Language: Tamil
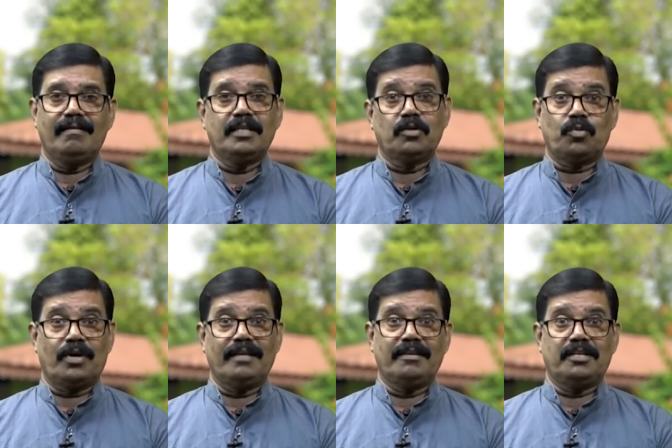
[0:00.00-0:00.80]

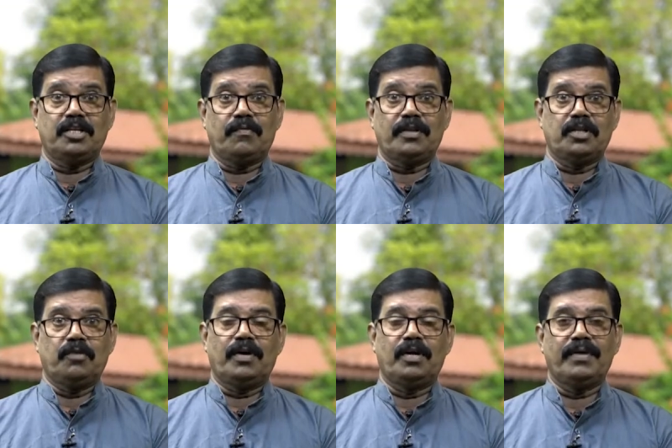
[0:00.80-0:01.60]
திருக்குறளை இயற்றியவர்
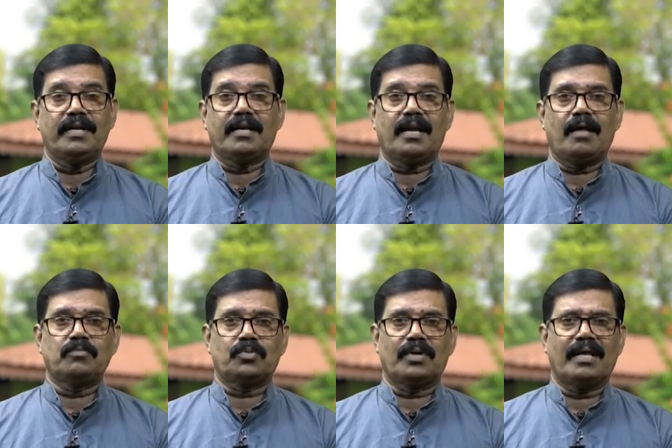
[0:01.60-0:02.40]
திருவள்ளுவர்
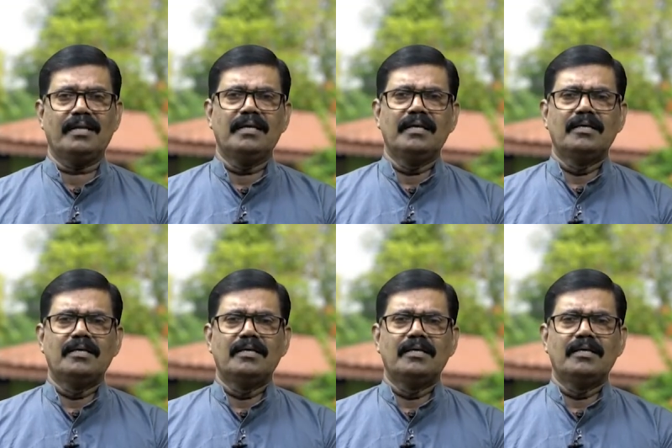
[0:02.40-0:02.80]
என்றெல்லாம் சொன்னான்